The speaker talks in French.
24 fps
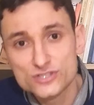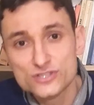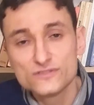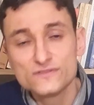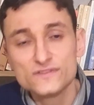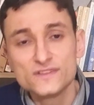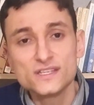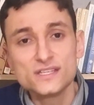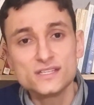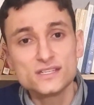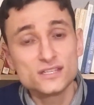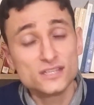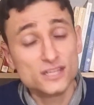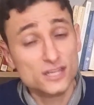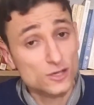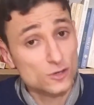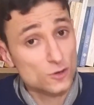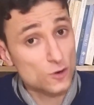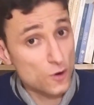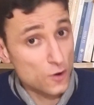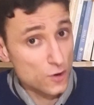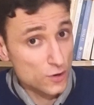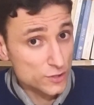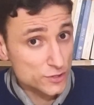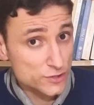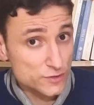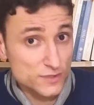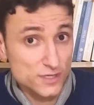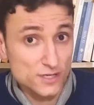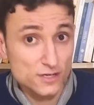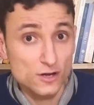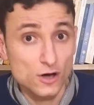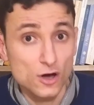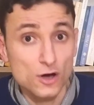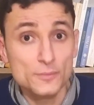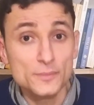divine qui
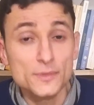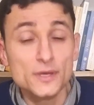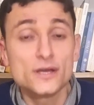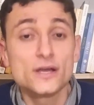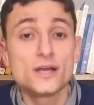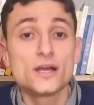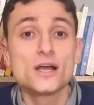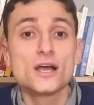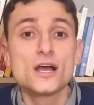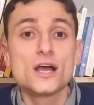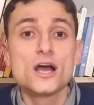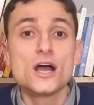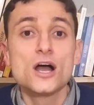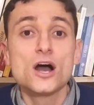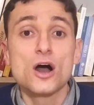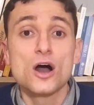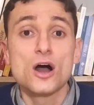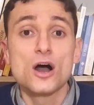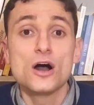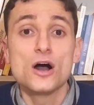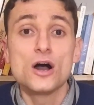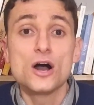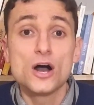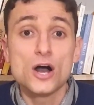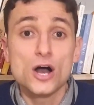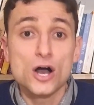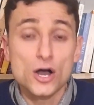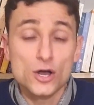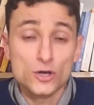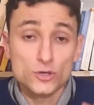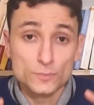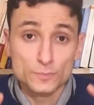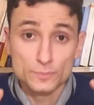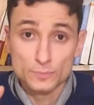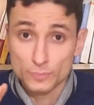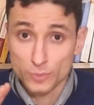conduit l'homme
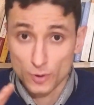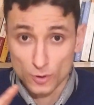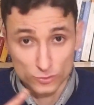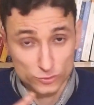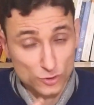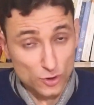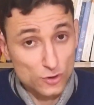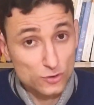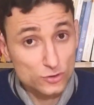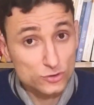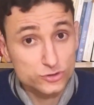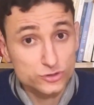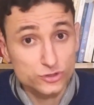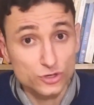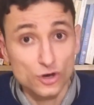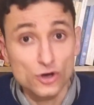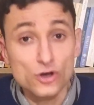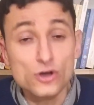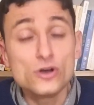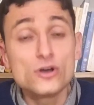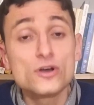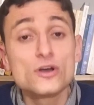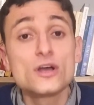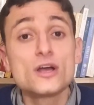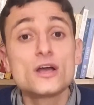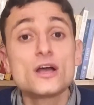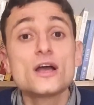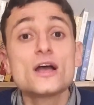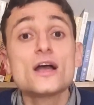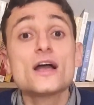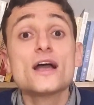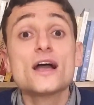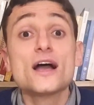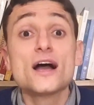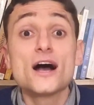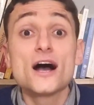euh, pendant le temps
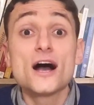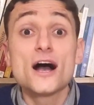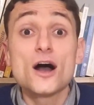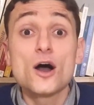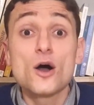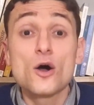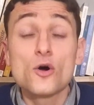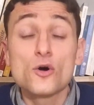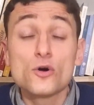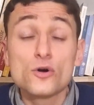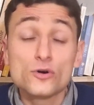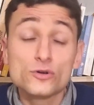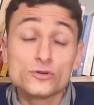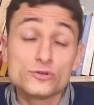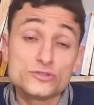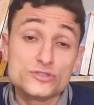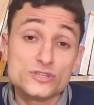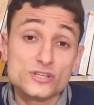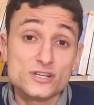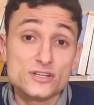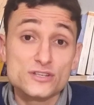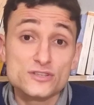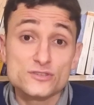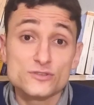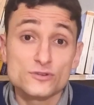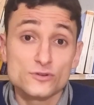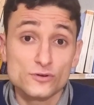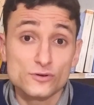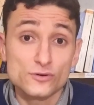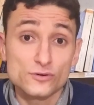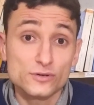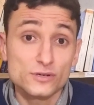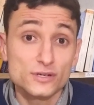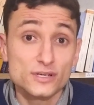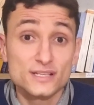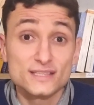euh, en, en,
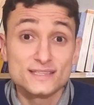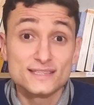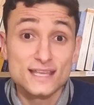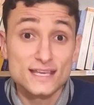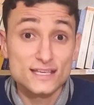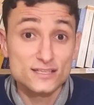utilisant euh,